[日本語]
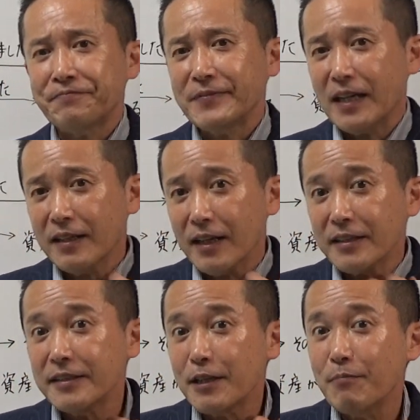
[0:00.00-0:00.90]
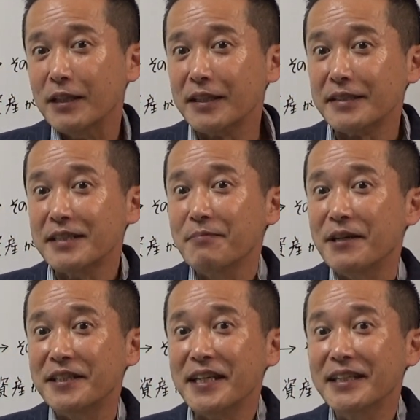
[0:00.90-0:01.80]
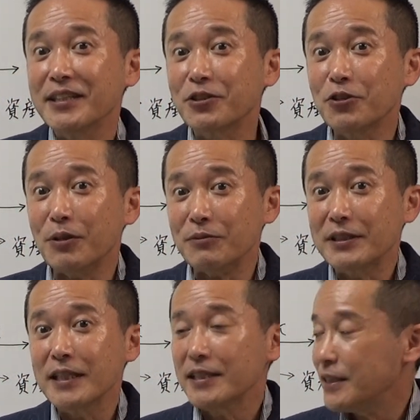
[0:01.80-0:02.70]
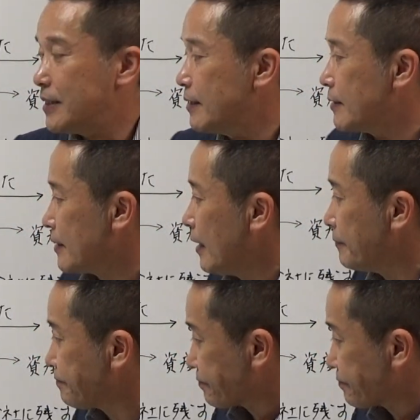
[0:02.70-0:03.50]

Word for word: なかなか2,000万で1,000万利益出すことは難しいんですが、